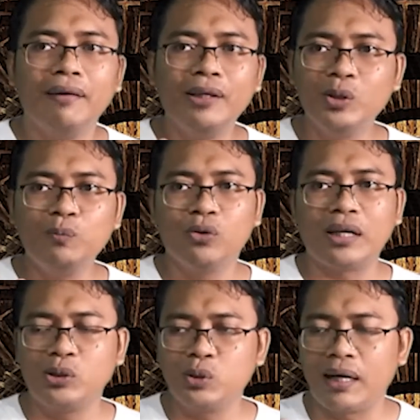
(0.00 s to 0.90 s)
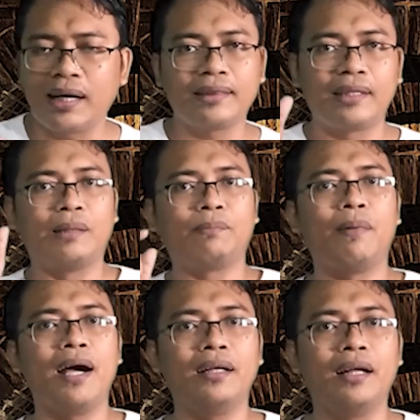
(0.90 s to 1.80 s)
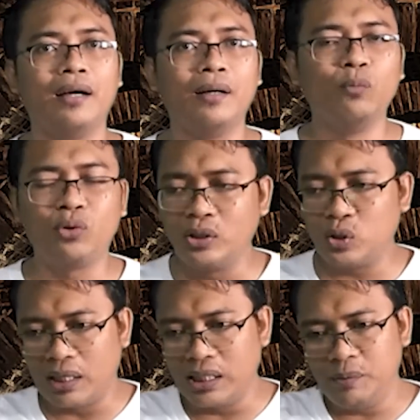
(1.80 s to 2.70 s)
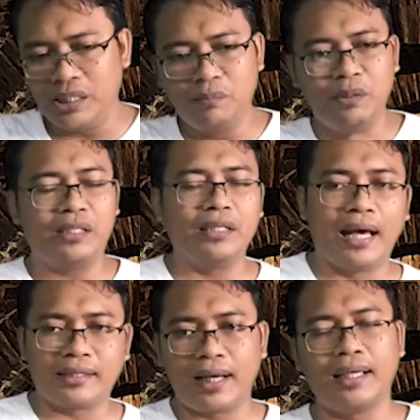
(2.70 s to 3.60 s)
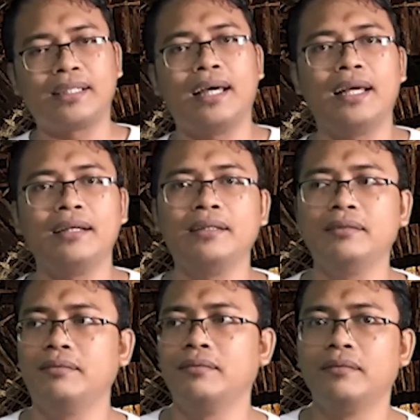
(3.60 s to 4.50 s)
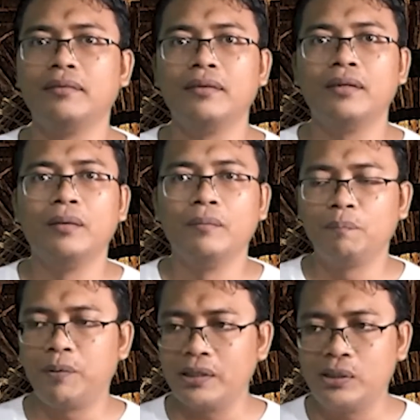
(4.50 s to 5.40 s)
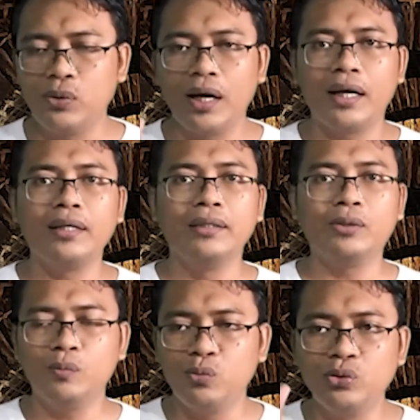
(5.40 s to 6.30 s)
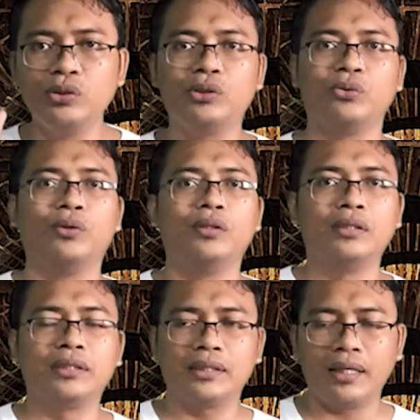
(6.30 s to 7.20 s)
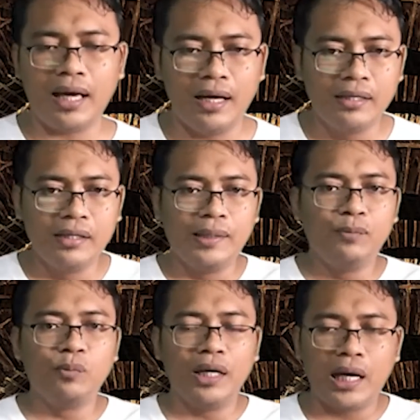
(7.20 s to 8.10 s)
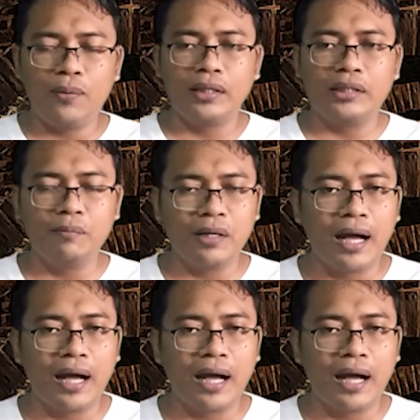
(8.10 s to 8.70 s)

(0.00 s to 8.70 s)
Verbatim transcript: itu bukan cuma kata tanpa makna, bukan cuma dibikin-bikin asal-asalan itu. Perjuangan itu muncul setelah Ibu Megawati